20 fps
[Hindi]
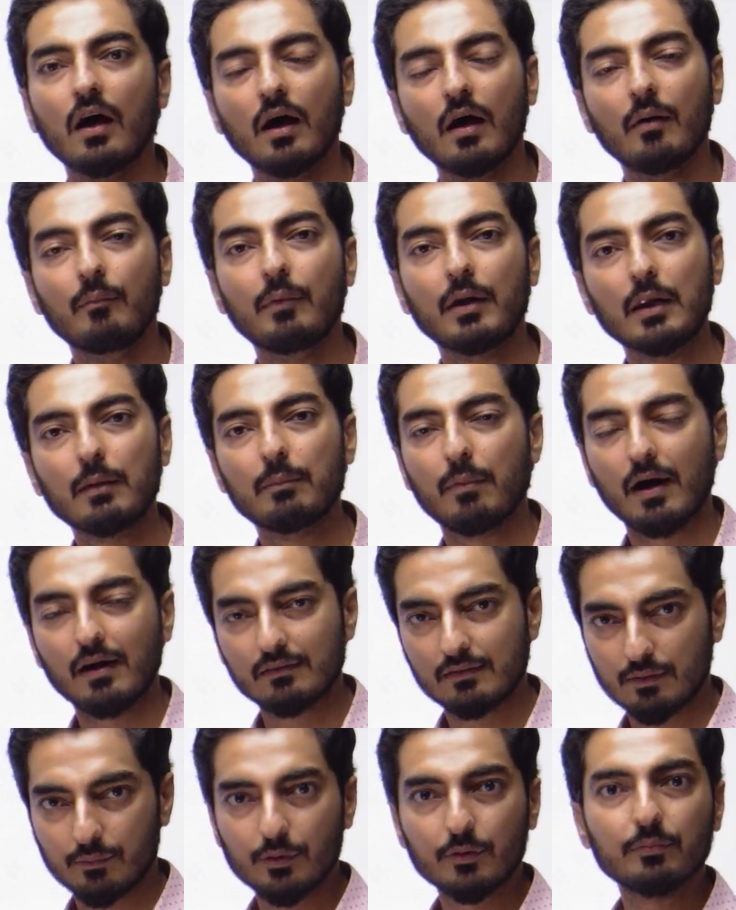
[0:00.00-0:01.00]
मेरी बात
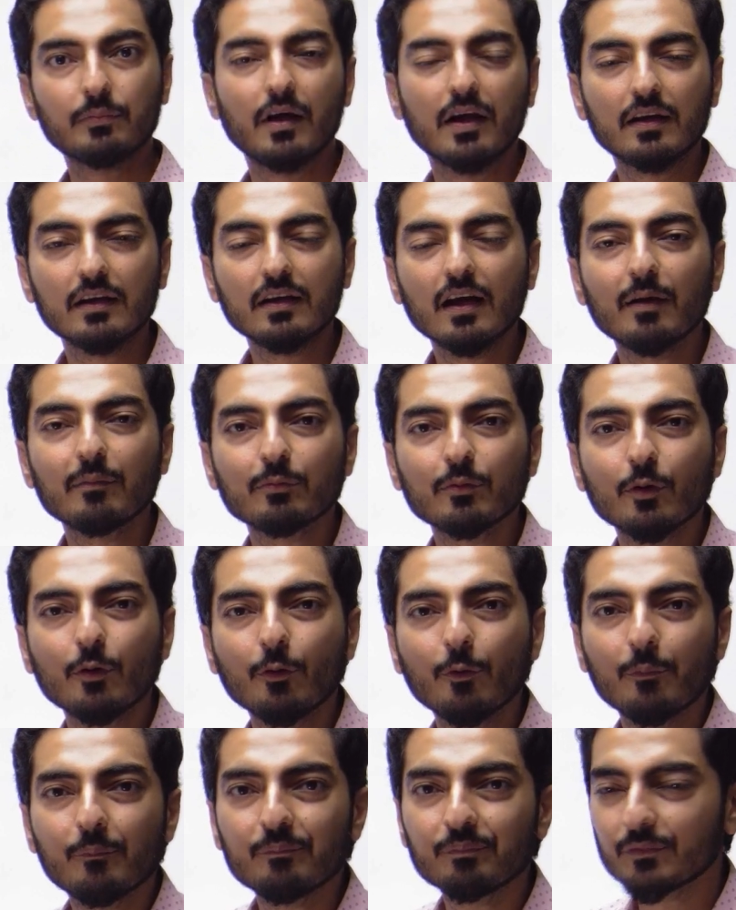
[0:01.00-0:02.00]
समझ में आ रही है आपको
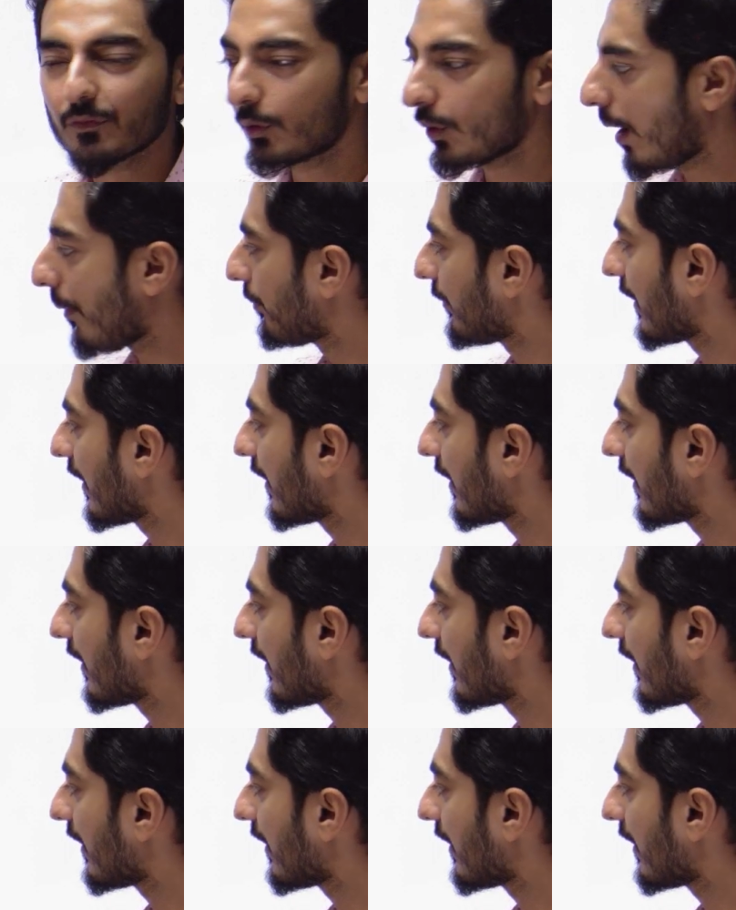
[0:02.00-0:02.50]
तो आपने कहा